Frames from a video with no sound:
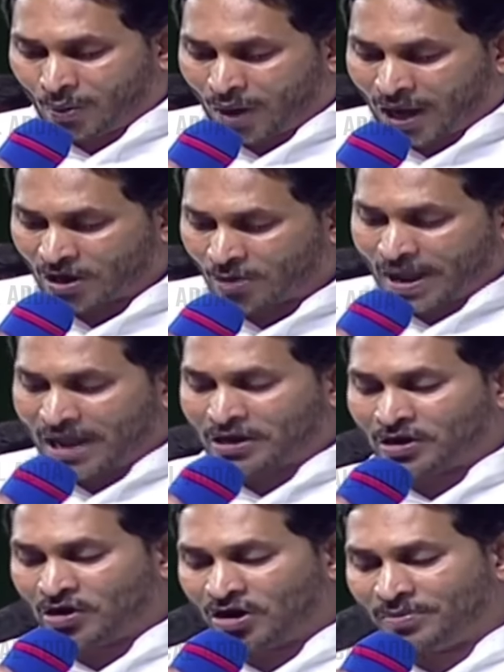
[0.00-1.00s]
వాళ్ళు
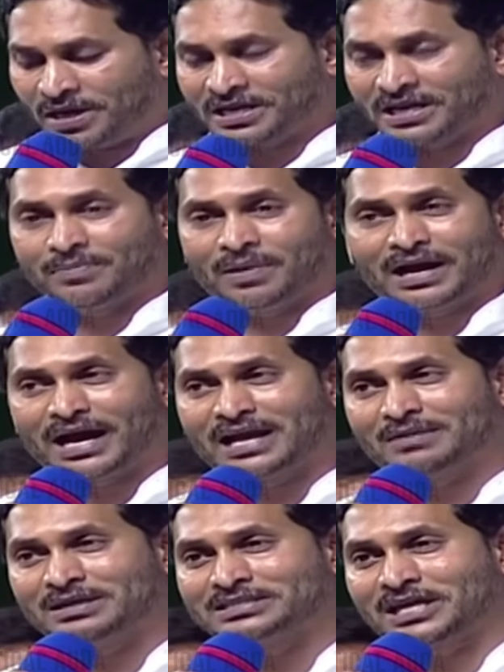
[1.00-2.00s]
బ్యాంకుల్లో పెట్టిన
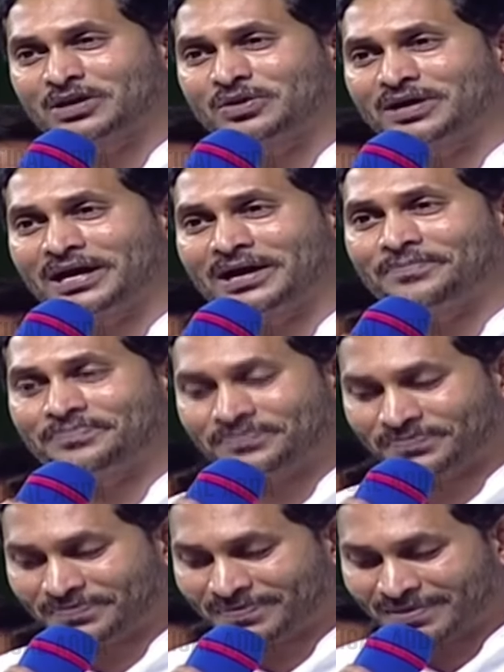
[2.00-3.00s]
బంగారం అంతా కూడా
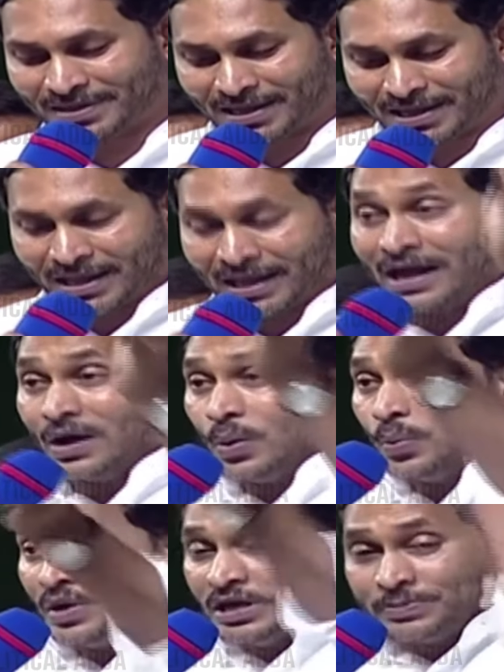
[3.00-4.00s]

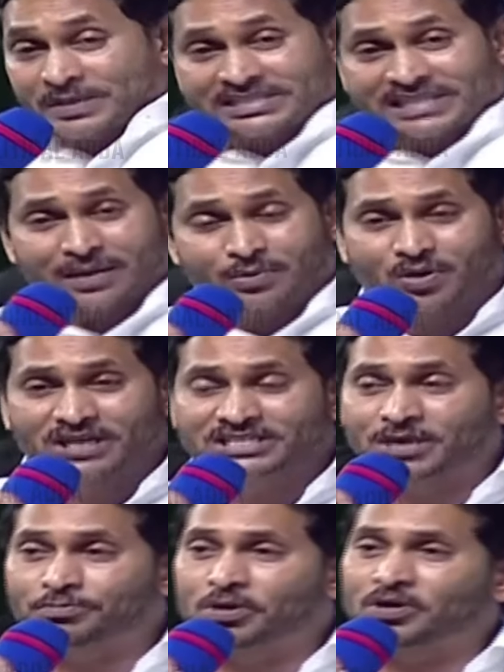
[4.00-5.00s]
విడిపిస్తాము అని
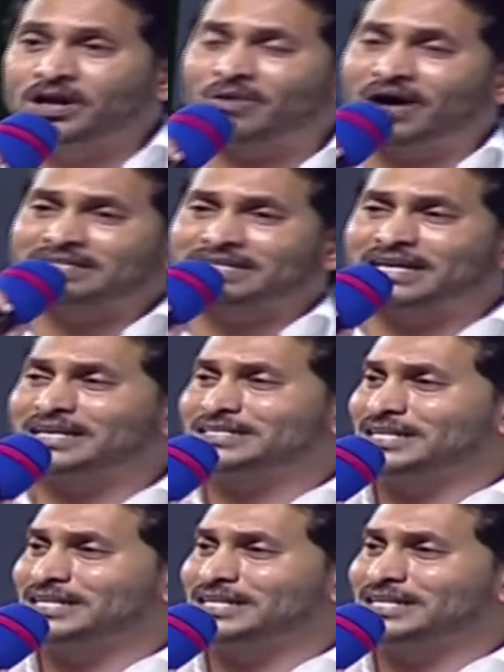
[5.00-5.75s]
చెప్పి కూడా వాగ్దానం